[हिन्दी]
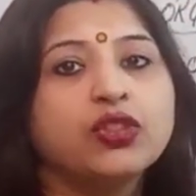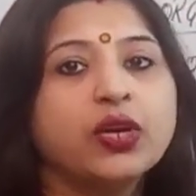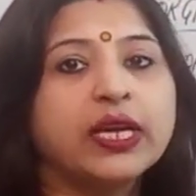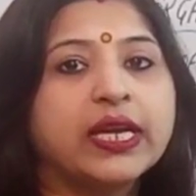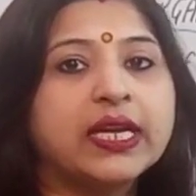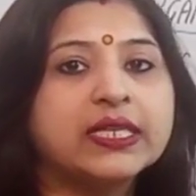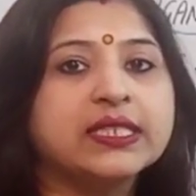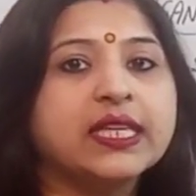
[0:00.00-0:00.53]
तो
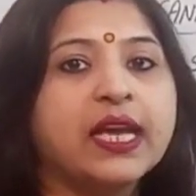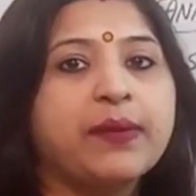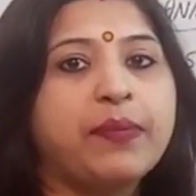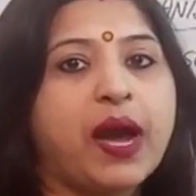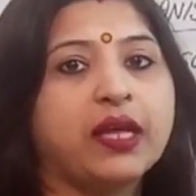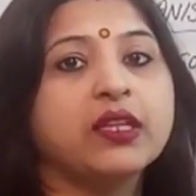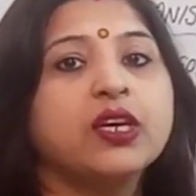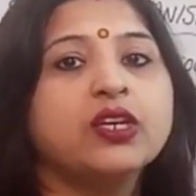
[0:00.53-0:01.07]
इसके
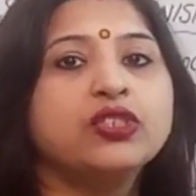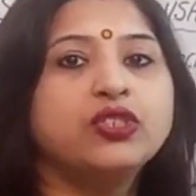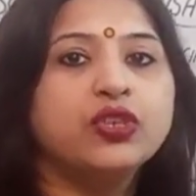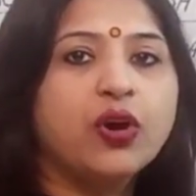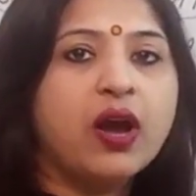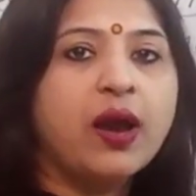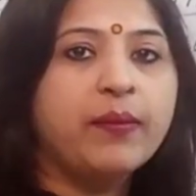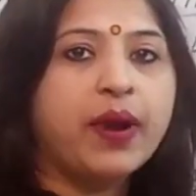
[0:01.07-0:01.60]
बाद
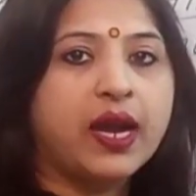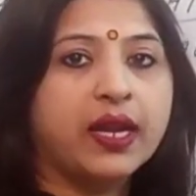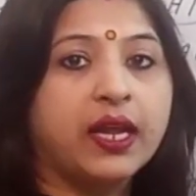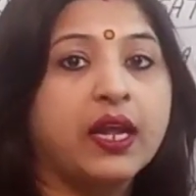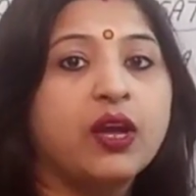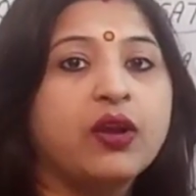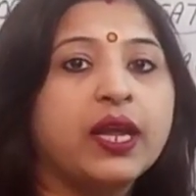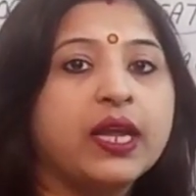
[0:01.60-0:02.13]
जो हमारे
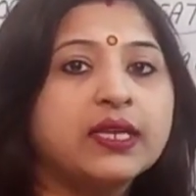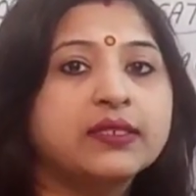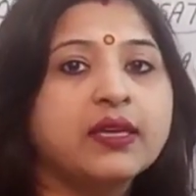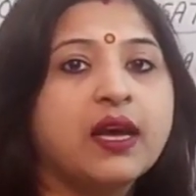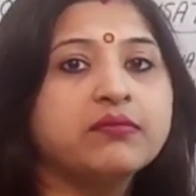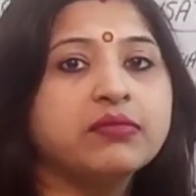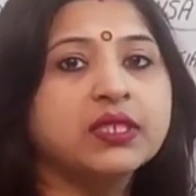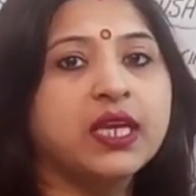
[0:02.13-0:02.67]

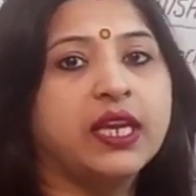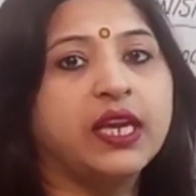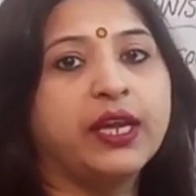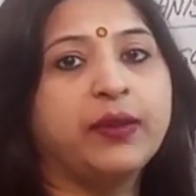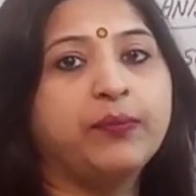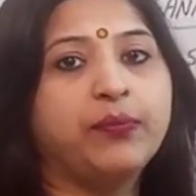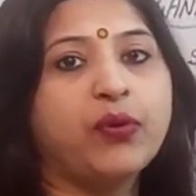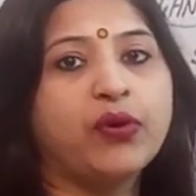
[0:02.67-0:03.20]
एग्जाम्स के लिए
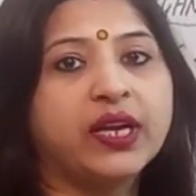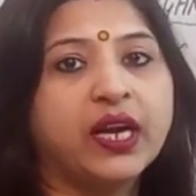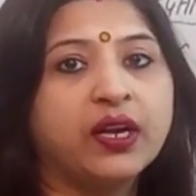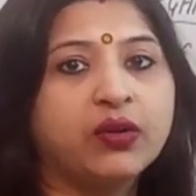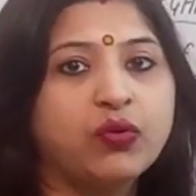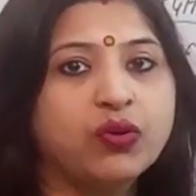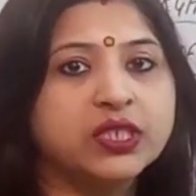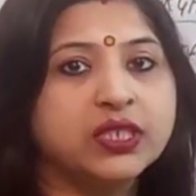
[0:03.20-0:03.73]

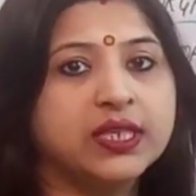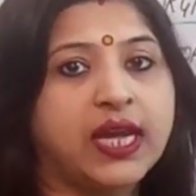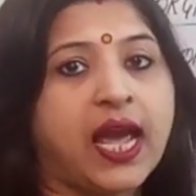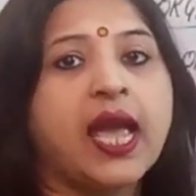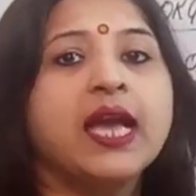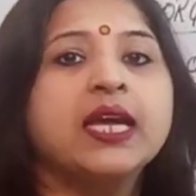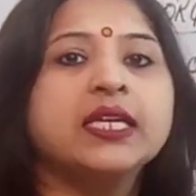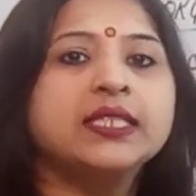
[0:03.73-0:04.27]
इंपॉर्टेंट क्वेश्चन
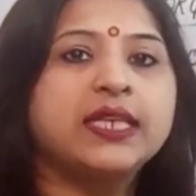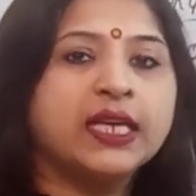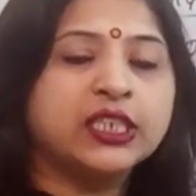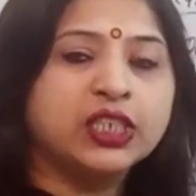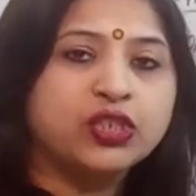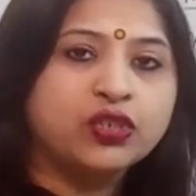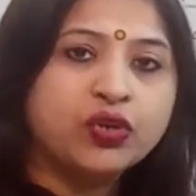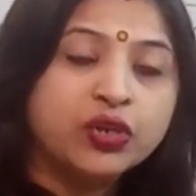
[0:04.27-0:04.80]
है
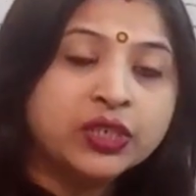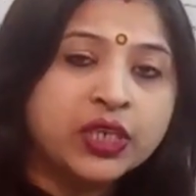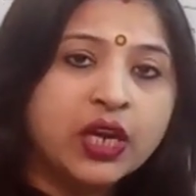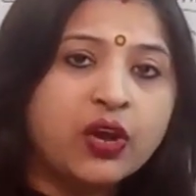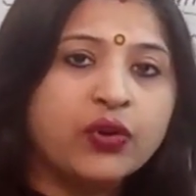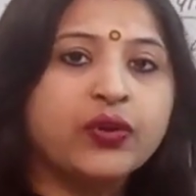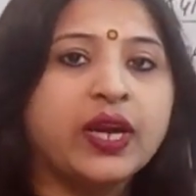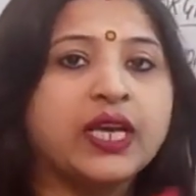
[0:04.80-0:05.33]
जैसे
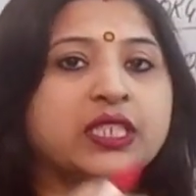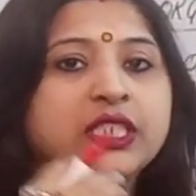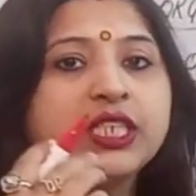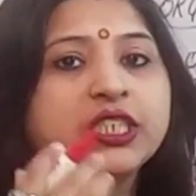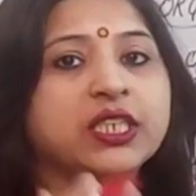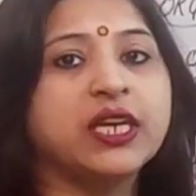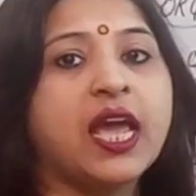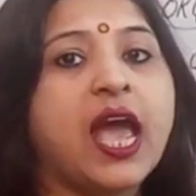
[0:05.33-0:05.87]
सोशल
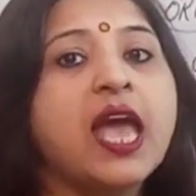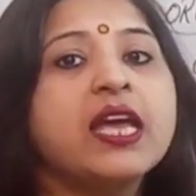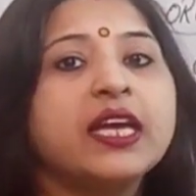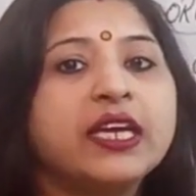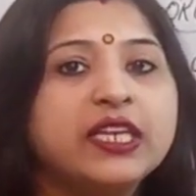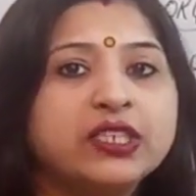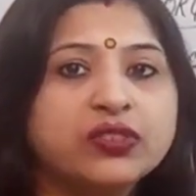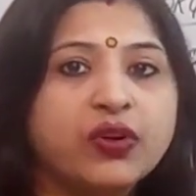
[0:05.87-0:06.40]
ऑर्गेनाइजेशन है
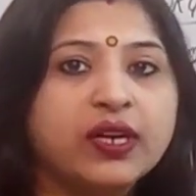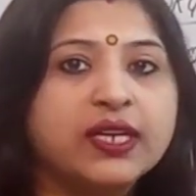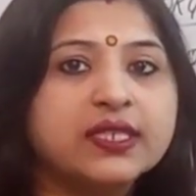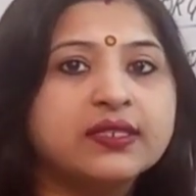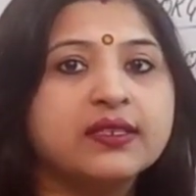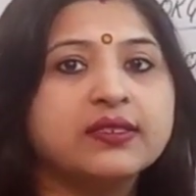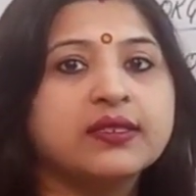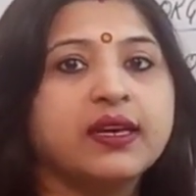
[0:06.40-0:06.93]
इसको
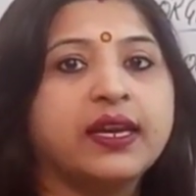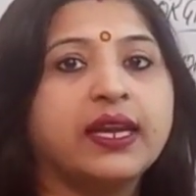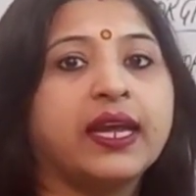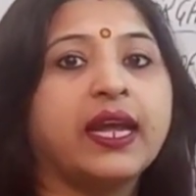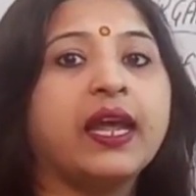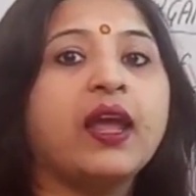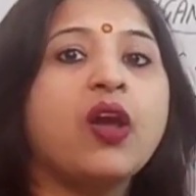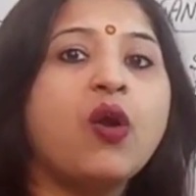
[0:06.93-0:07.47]
डिस्कस
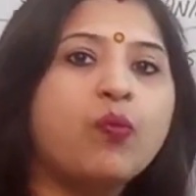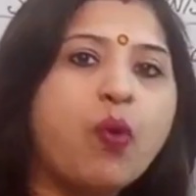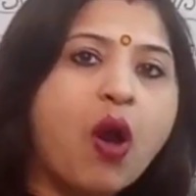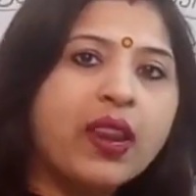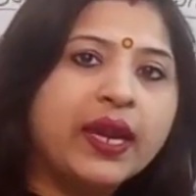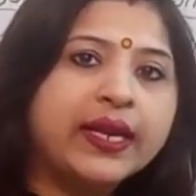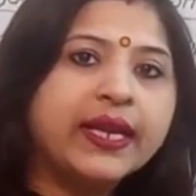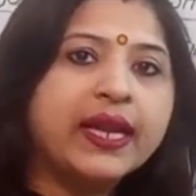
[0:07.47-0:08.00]
करेंगे
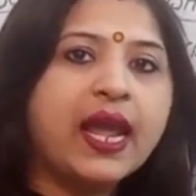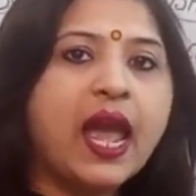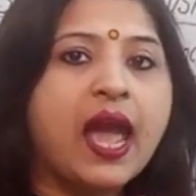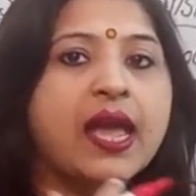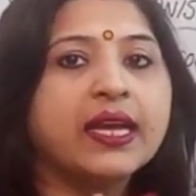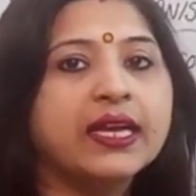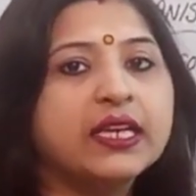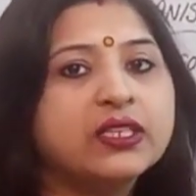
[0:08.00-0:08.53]
पॉलिटी
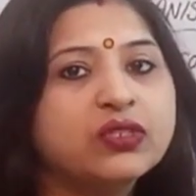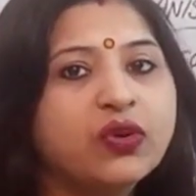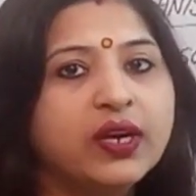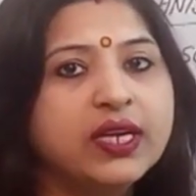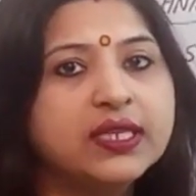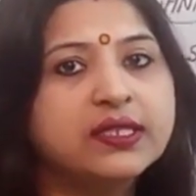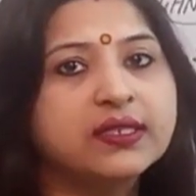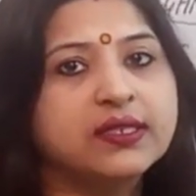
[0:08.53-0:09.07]
है
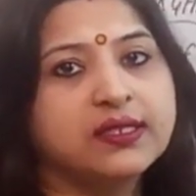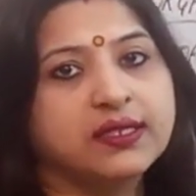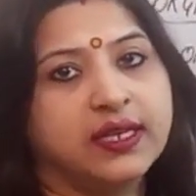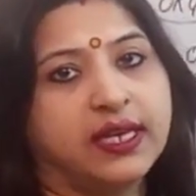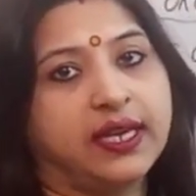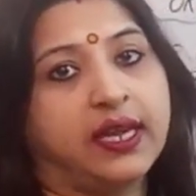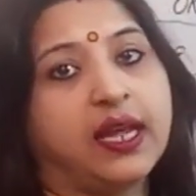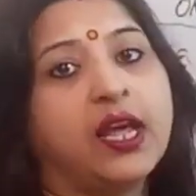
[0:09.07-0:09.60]
इसको डिस्कस
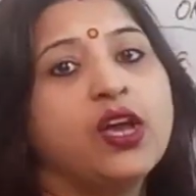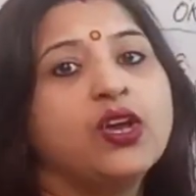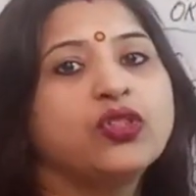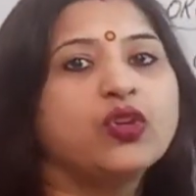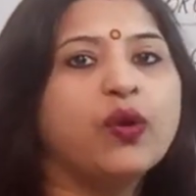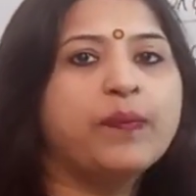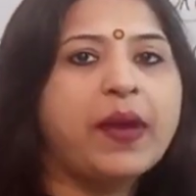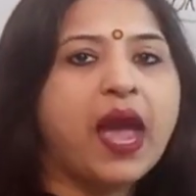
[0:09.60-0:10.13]
करेंगे
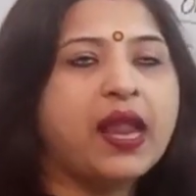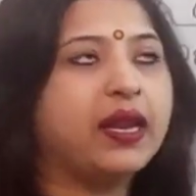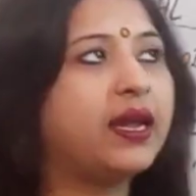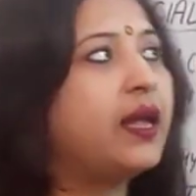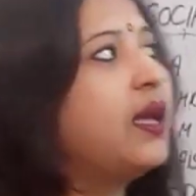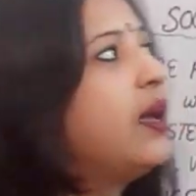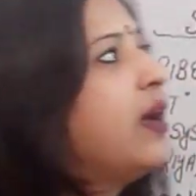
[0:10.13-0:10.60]
तो पहले